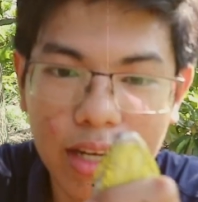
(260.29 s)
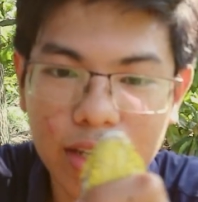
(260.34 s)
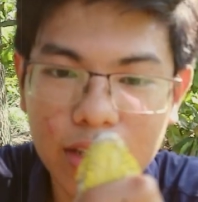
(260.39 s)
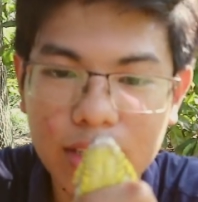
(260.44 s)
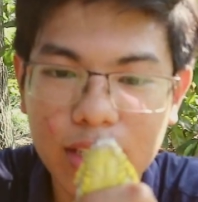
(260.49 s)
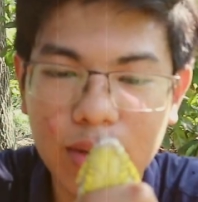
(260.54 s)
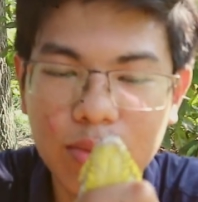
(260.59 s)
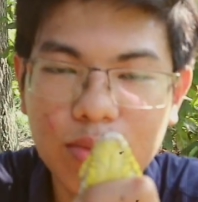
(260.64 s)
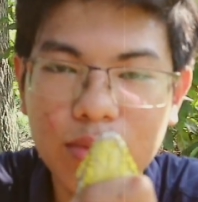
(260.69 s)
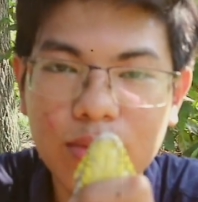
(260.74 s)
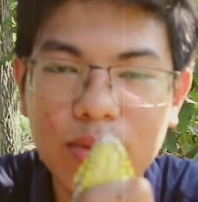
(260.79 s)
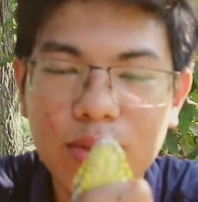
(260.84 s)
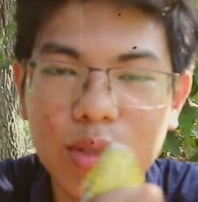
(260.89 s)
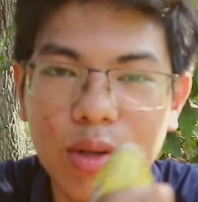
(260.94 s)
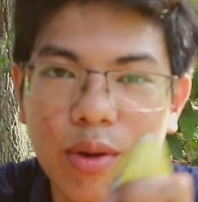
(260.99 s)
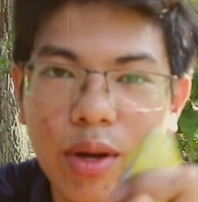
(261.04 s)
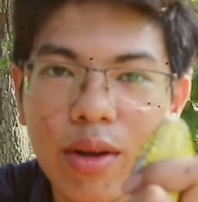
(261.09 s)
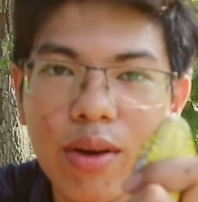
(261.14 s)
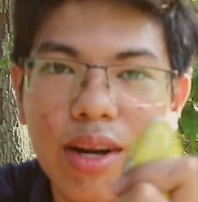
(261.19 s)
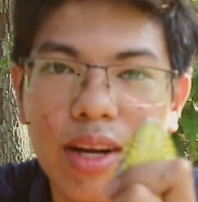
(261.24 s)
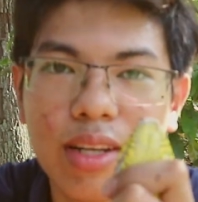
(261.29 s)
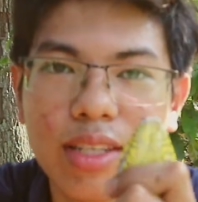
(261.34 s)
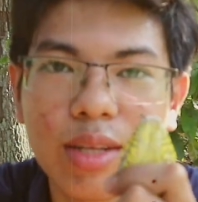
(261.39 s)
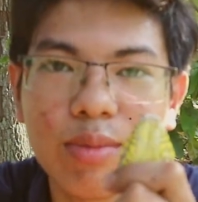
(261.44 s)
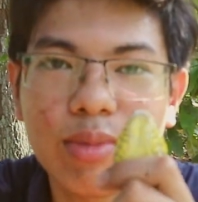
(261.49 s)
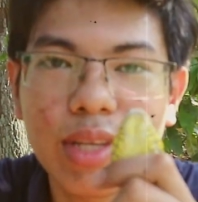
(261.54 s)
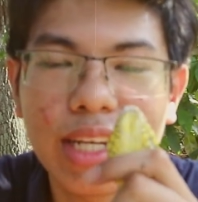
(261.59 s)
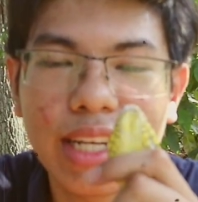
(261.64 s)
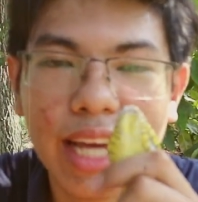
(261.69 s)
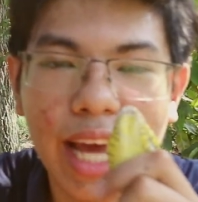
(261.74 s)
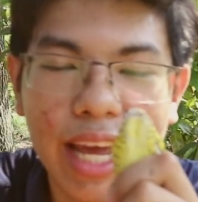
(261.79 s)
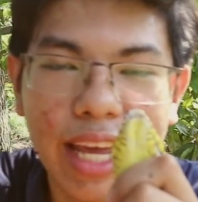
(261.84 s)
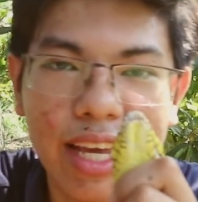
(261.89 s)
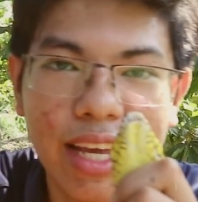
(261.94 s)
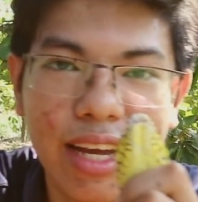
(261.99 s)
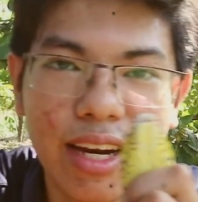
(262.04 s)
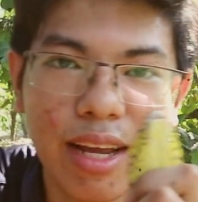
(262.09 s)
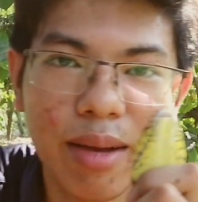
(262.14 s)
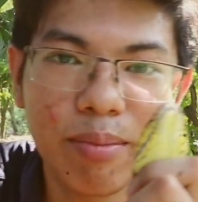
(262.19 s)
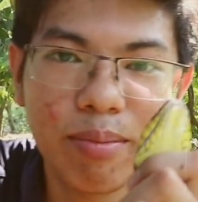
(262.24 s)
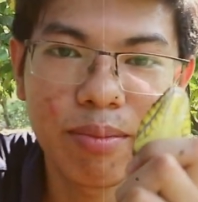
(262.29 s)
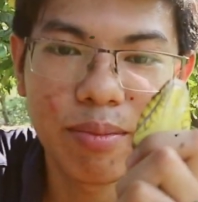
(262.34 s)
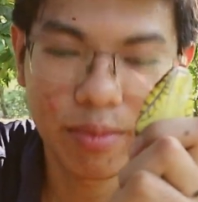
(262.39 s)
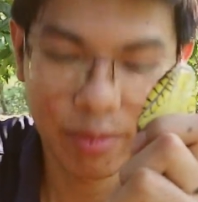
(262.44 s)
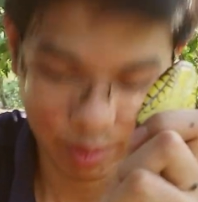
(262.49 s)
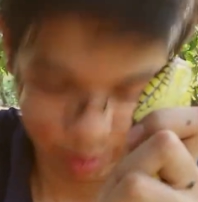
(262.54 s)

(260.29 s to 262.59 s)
à, nó sống chủ yếu là nó sống trên cây anh em